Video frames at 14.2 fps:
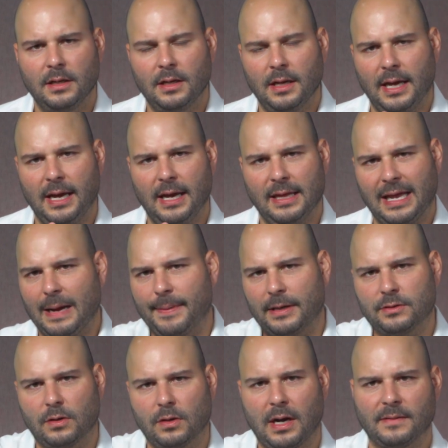eh, de la
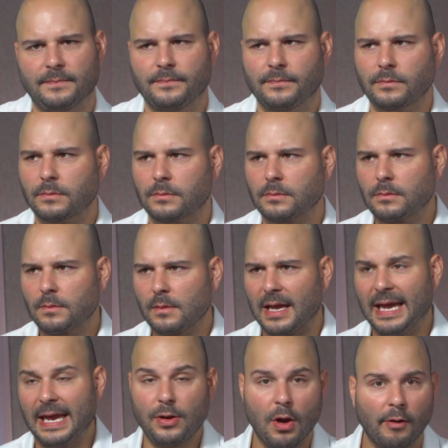persona.
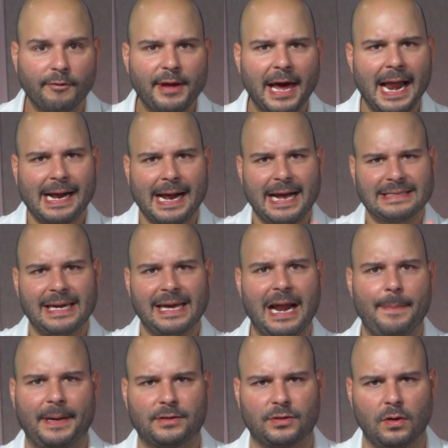Y yo fui a la casa de la
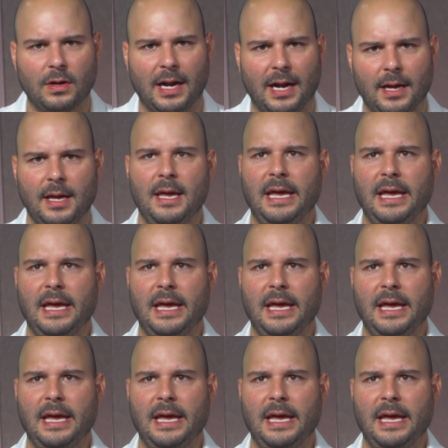persona